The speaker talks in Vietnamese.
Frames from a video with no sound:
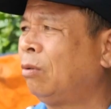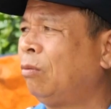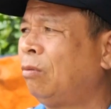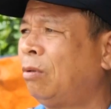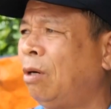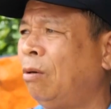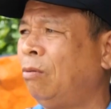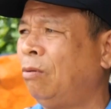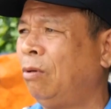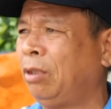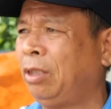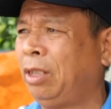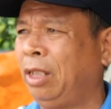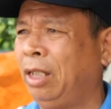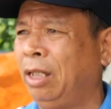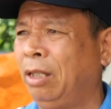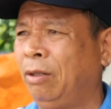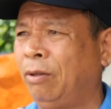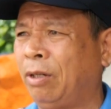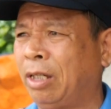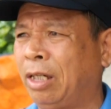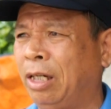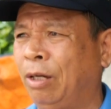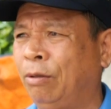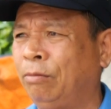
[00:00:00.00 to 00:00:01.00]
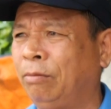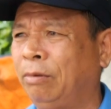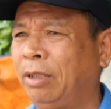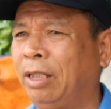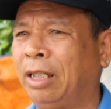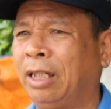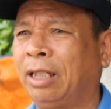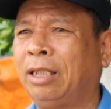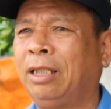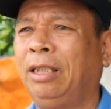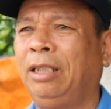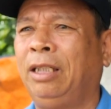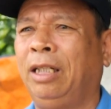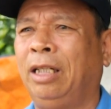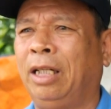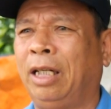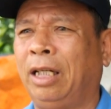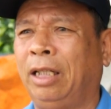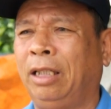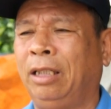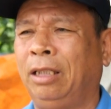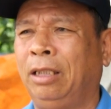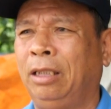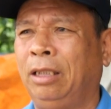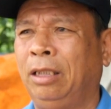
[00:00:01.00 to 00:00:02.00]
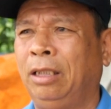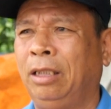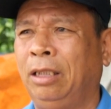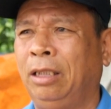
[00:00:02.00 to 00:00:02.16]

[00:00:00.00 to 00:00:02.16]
Cũng không có gì là hoạt động cứ như này đó.